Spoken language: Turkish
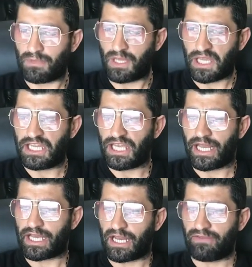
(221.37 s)
İki
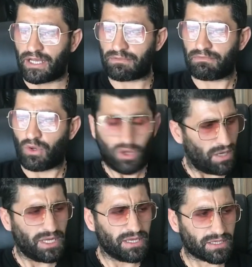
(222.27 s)
tane karavan.
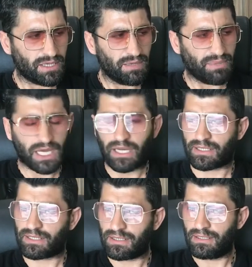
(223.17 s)
Olabilir.
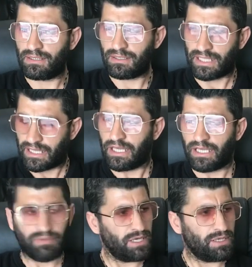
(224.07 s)
Bakarız. Dediğin
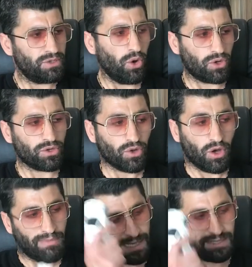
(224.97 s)
gibi ne olur ne
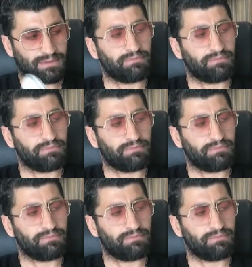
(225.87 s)
olmaz.